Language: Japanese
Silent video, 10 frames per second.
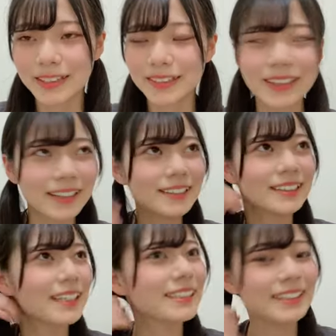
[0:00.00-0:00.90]
それが苦
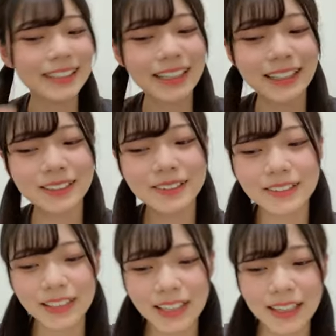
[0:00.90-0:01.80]
戦した
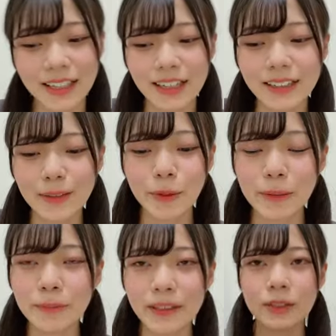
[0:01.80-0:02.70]
曲ででも
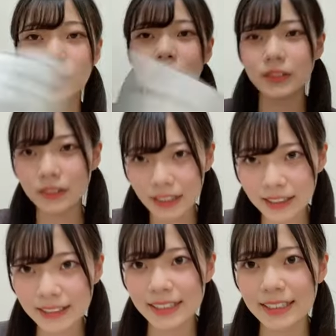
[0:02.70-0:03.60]
やっぱ曲
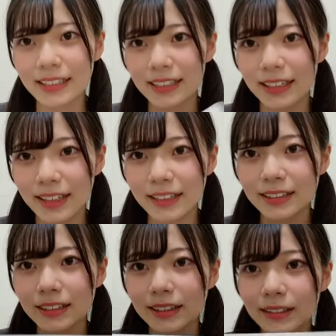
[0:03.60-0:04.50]
が好きだから
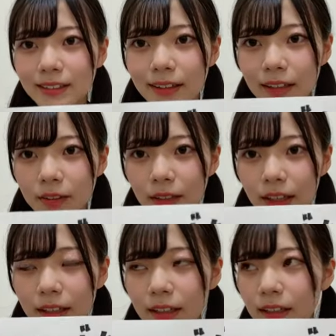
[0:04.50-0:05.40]
あのね